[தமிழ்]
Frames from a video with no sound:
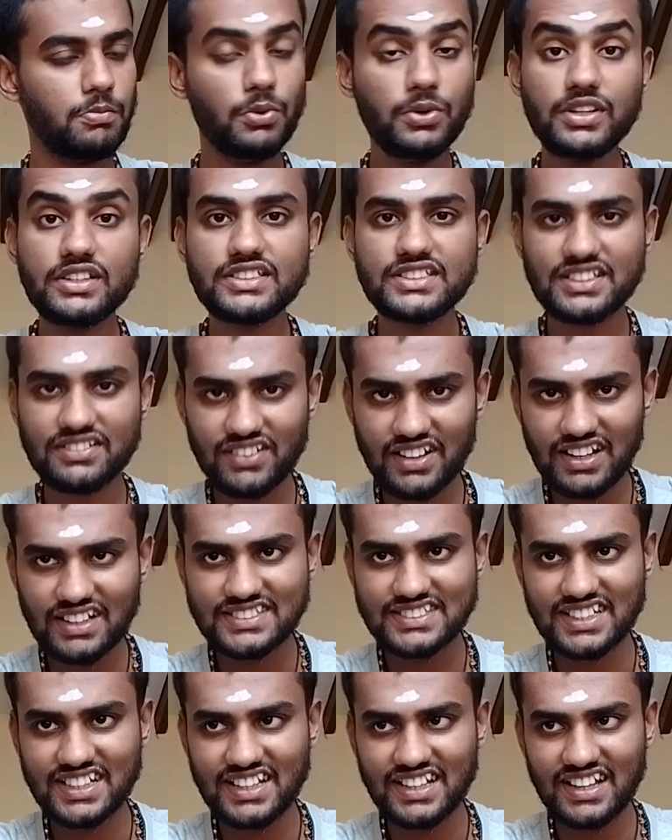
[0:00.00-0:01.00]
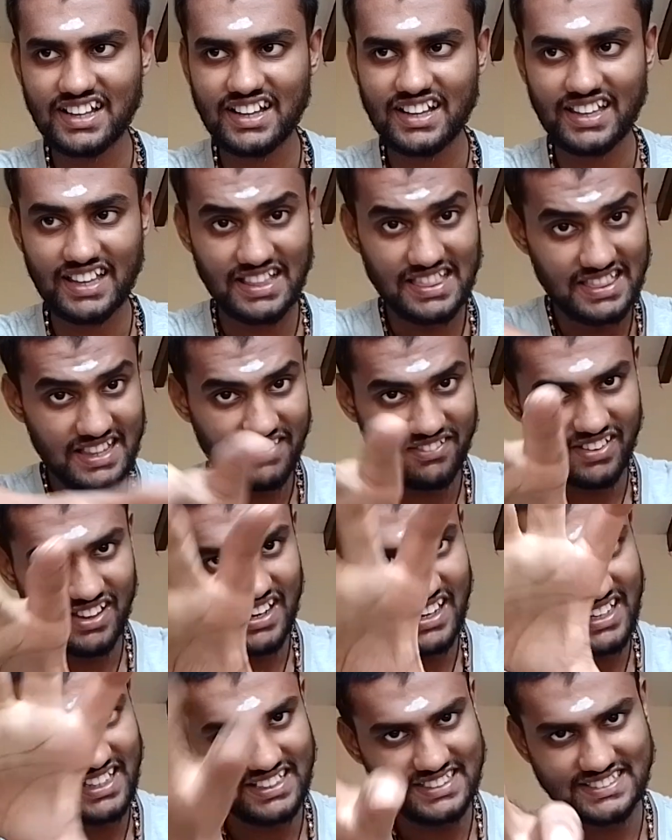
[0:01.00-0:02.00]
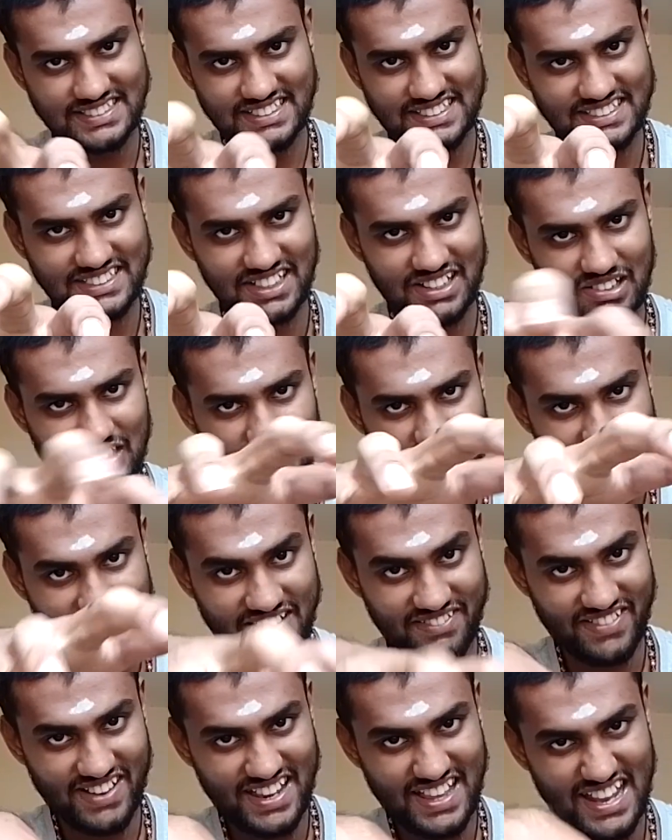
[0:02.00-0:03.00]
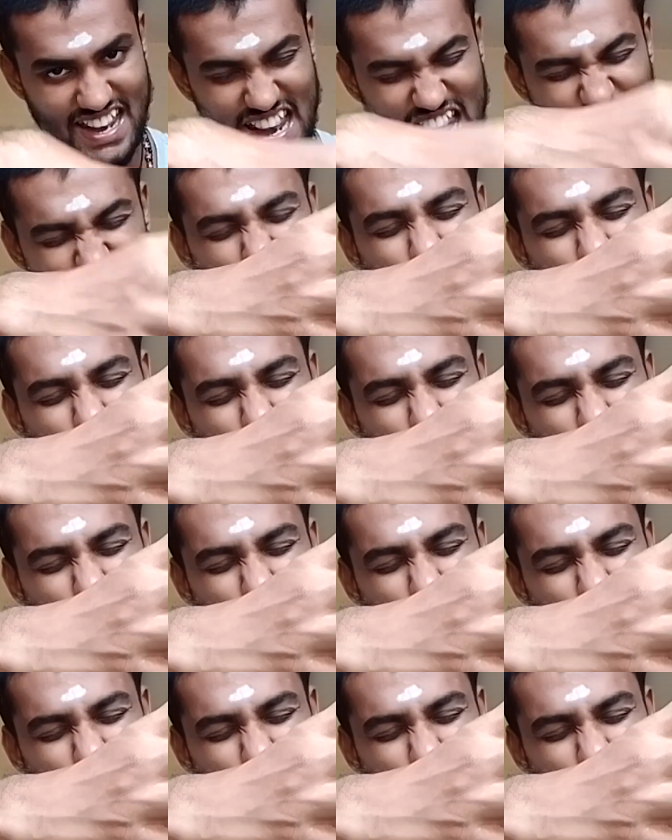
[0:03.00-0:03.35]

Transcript: பிடிச்சி வேலை செய்யுங்க எந்த வேலை நீங்கள் செஞ்சாலும் அந்த வேலையை